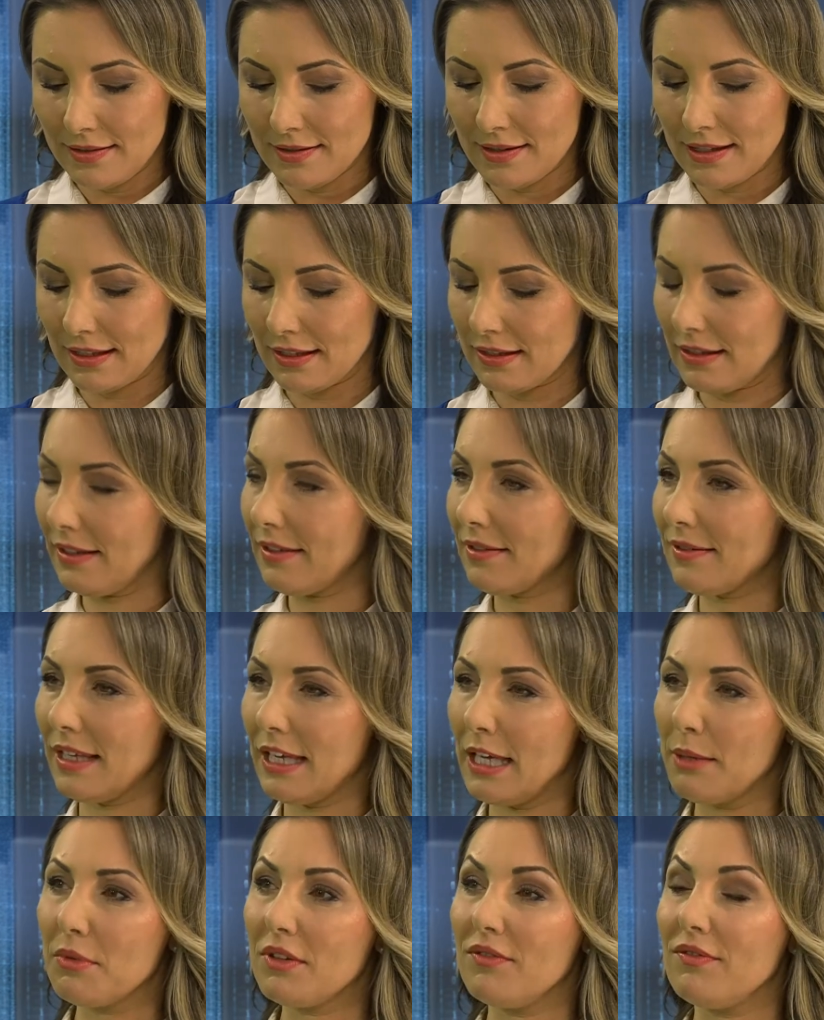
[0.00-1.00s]
hinsichtlich
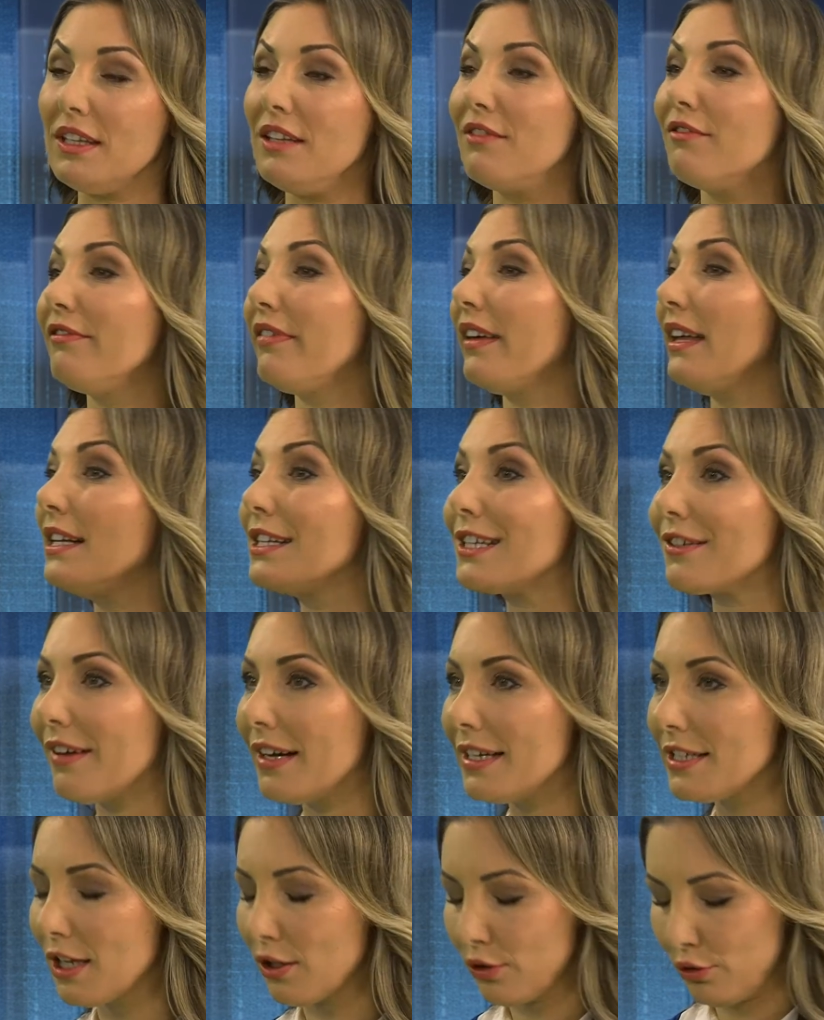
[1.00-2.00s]
Themen wie
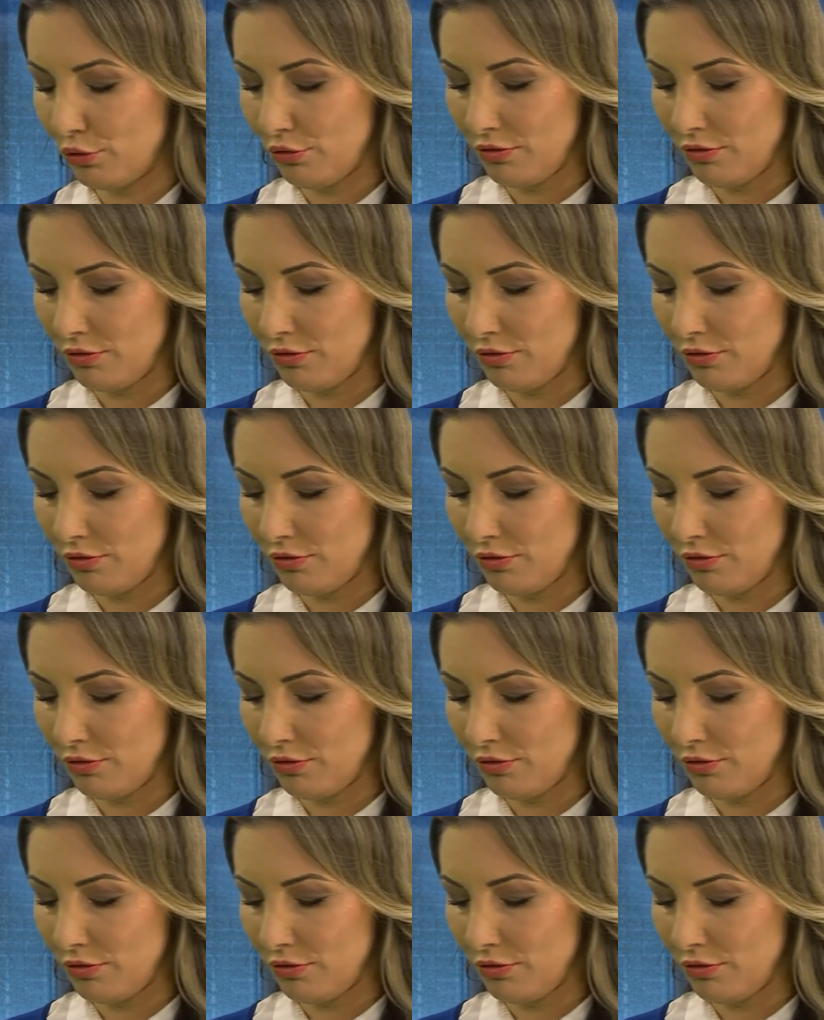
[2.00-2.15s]
weltweiter